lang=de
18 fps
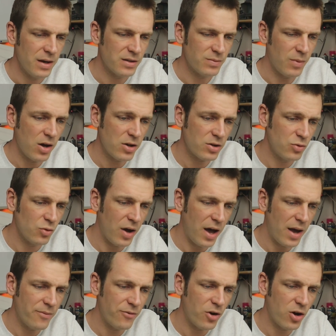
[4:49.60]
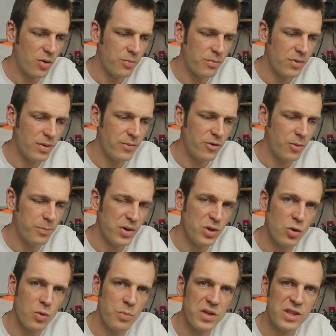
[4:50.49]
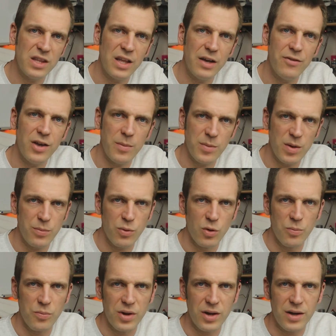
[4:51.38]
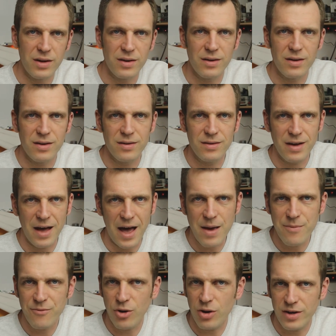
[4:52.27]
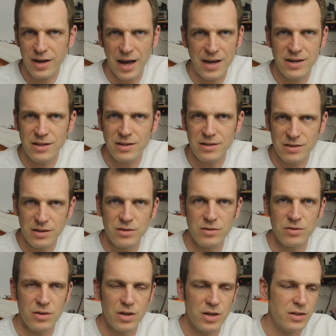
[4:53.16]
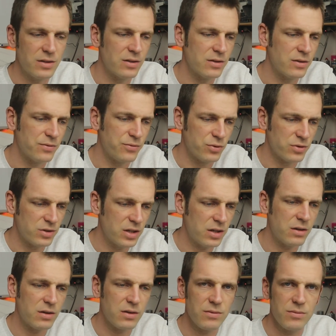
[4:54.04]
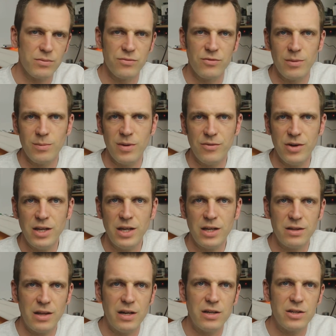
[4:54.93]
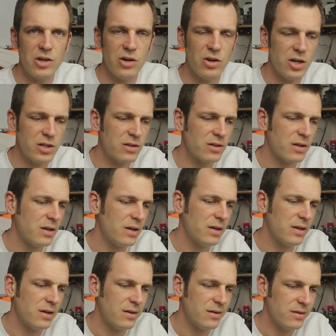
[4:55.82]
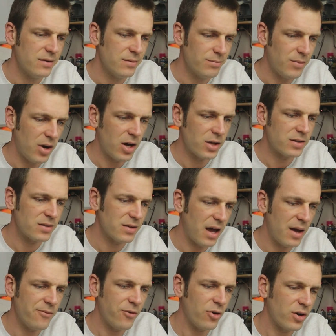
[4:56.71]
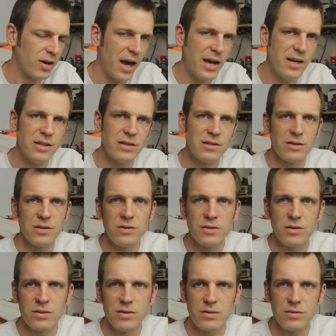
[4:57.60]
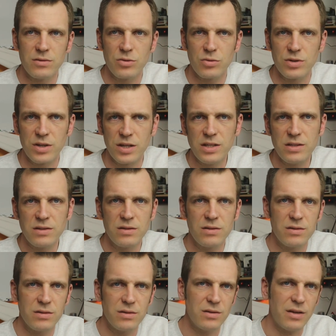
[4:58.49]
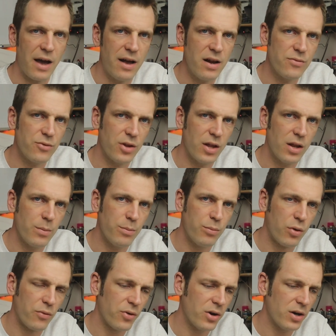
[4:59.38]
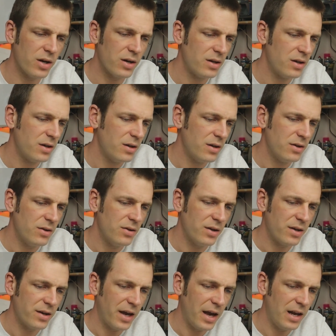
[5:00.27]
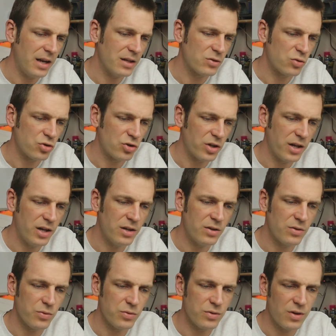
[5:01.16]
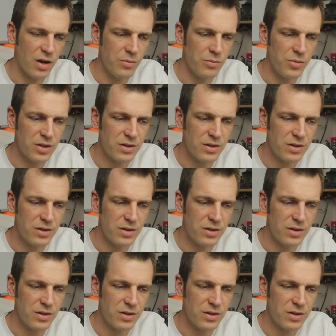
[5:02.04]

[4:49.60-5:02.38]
Es macht nur einfach in Verbindung mit einer Wärmepumpe einfach keinen Sinn. Ja, das ist Physik. Wenn man wenig Delta hat, macht es einfach keinen Sinn, so einen riesen Teil von einem Puffer in den Keller zu stellen und dann